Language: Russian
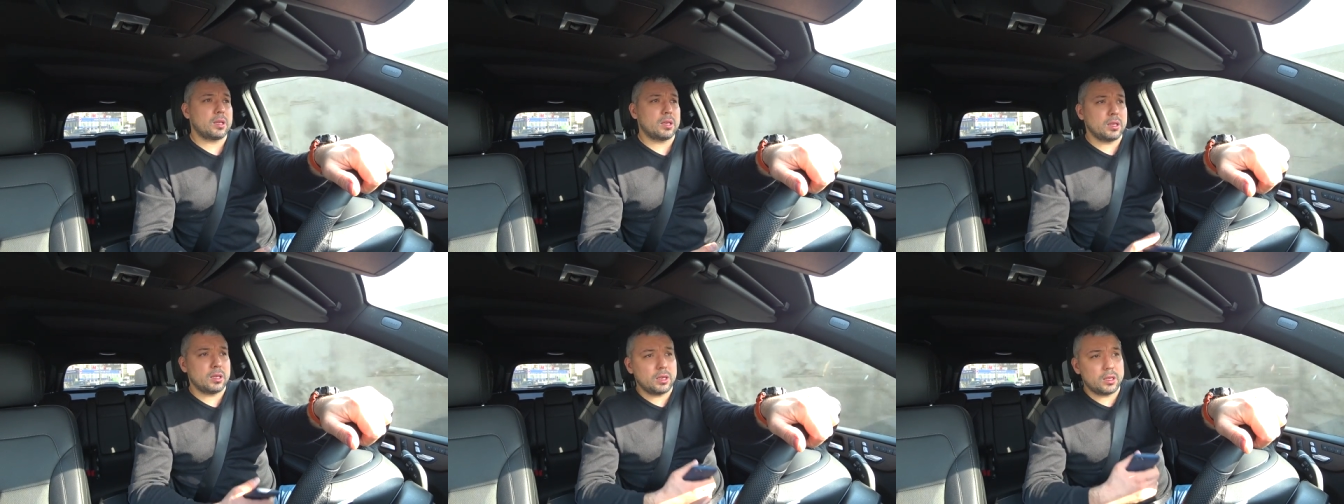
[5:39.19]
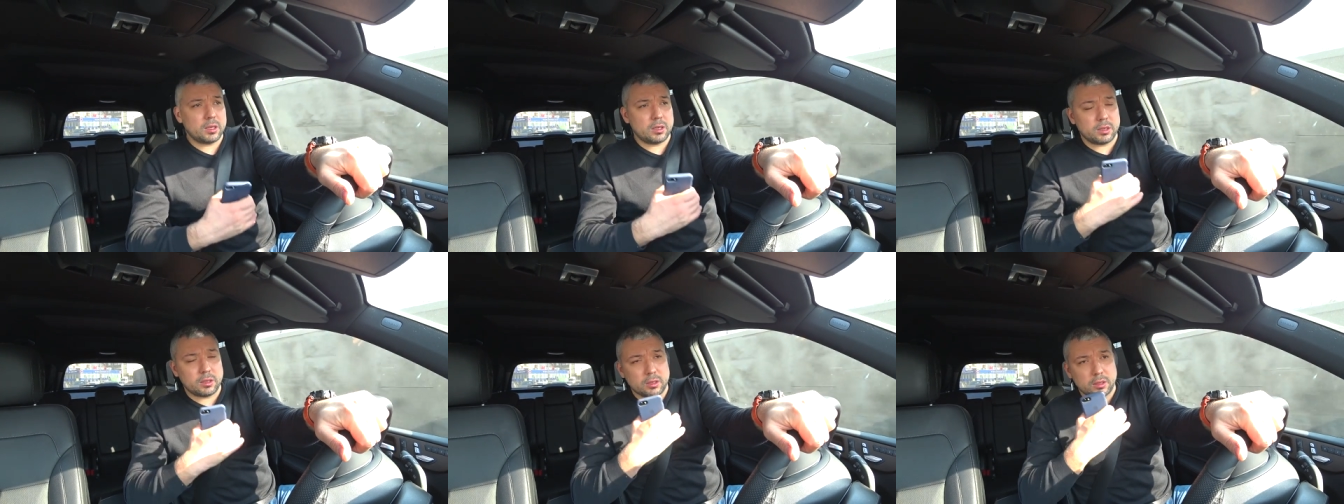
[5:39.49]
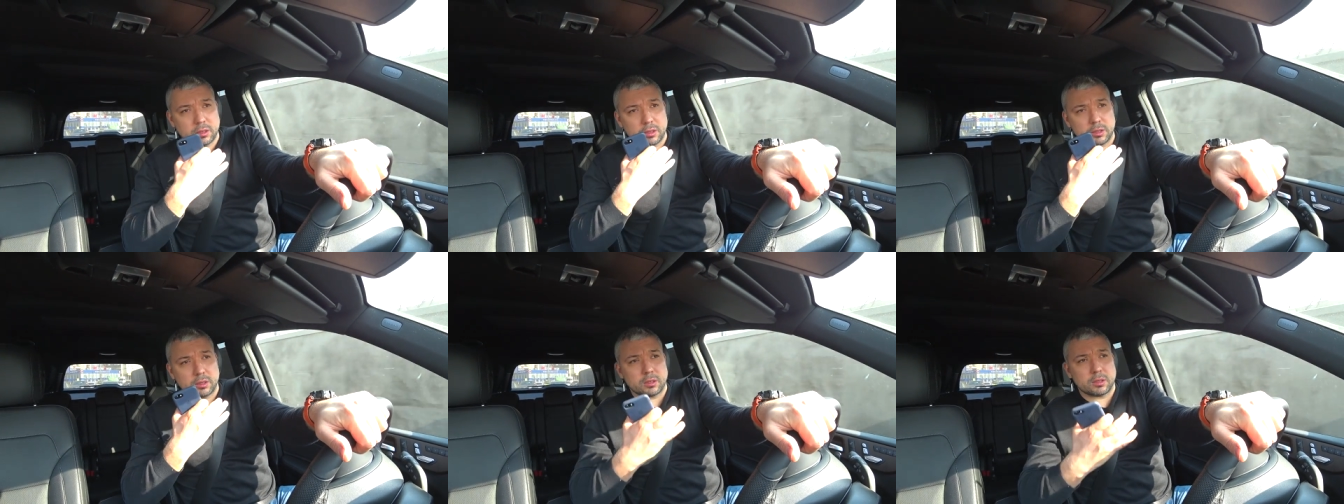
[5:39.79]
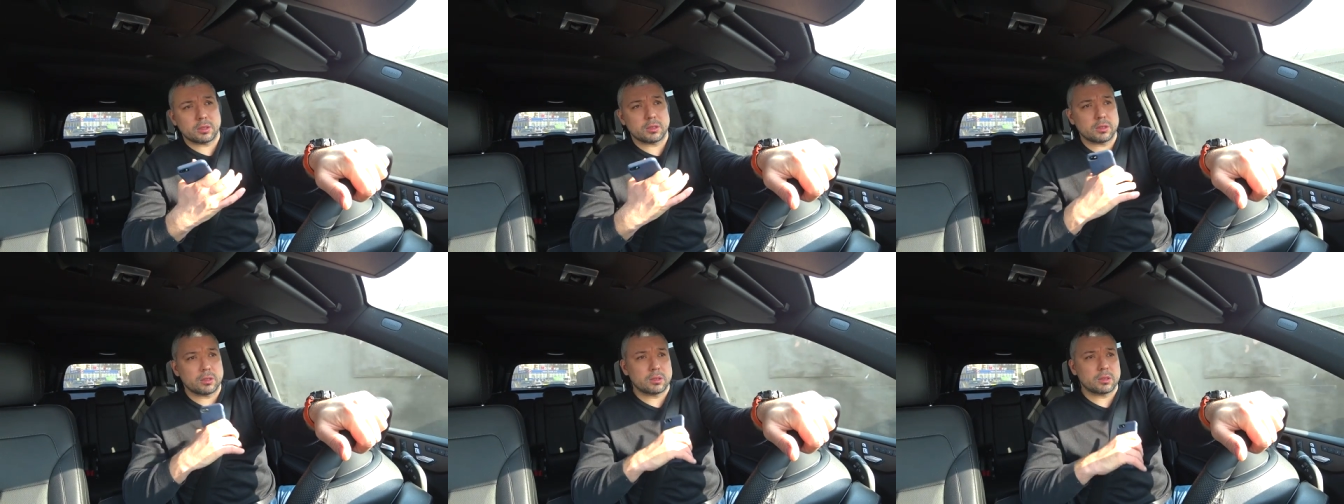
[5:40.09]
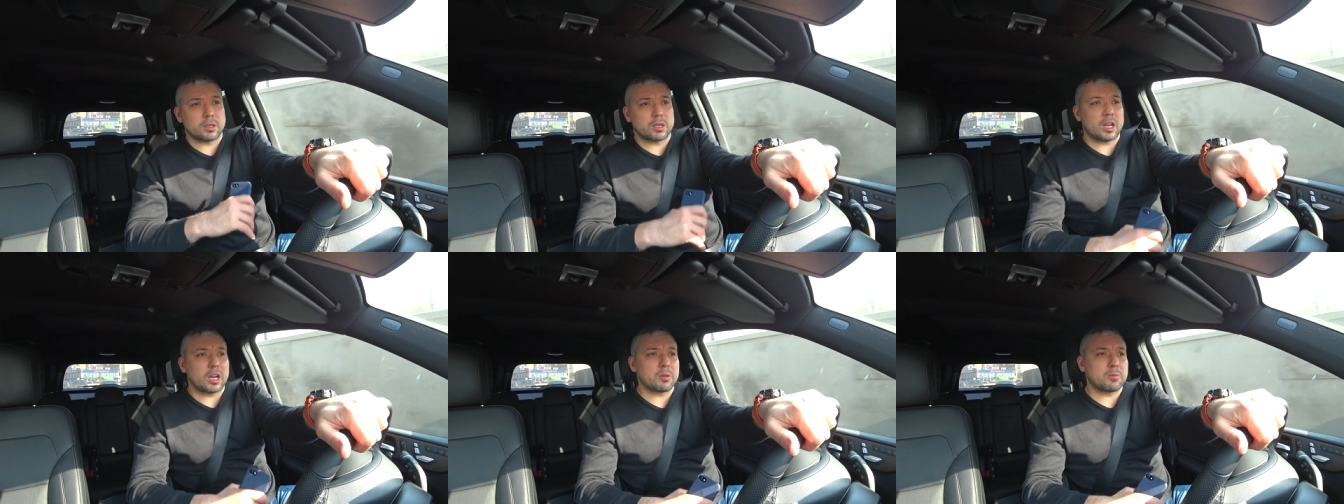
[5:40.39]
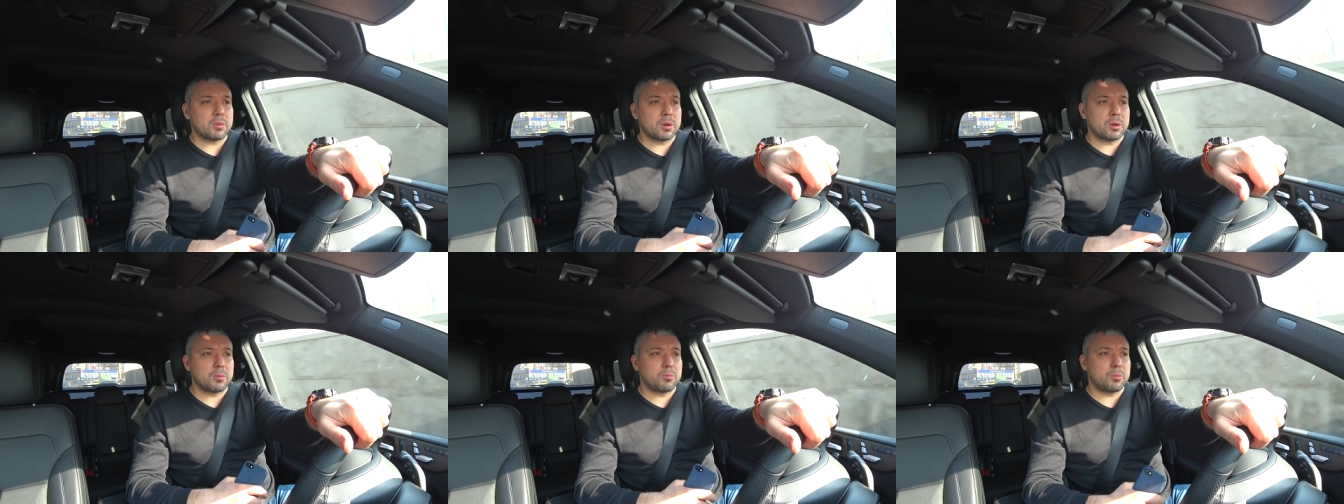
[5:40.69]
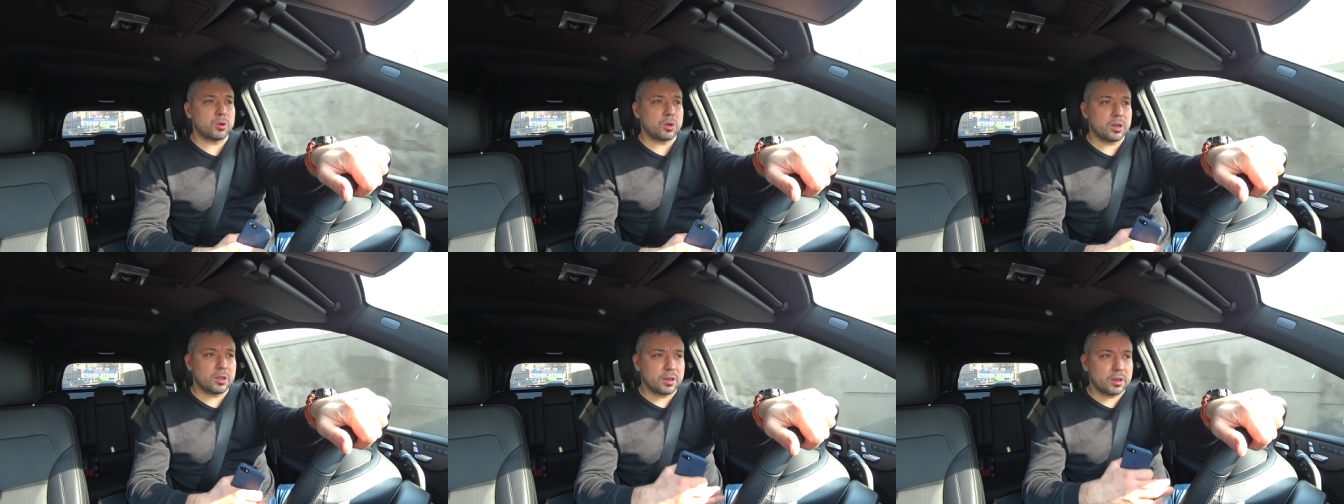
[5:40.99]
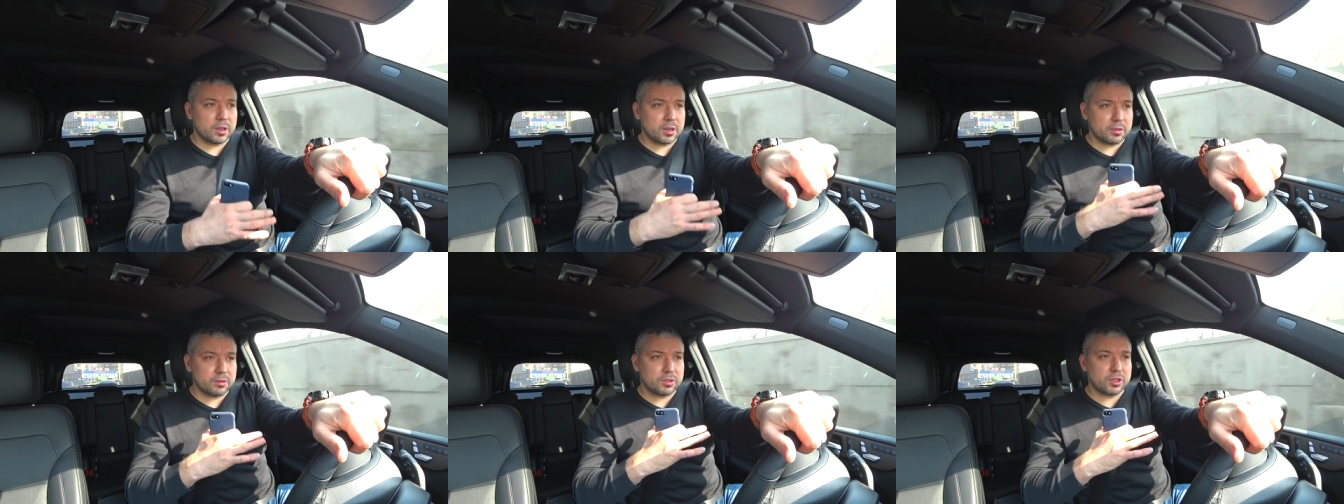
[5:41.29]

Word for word: и э, как бы более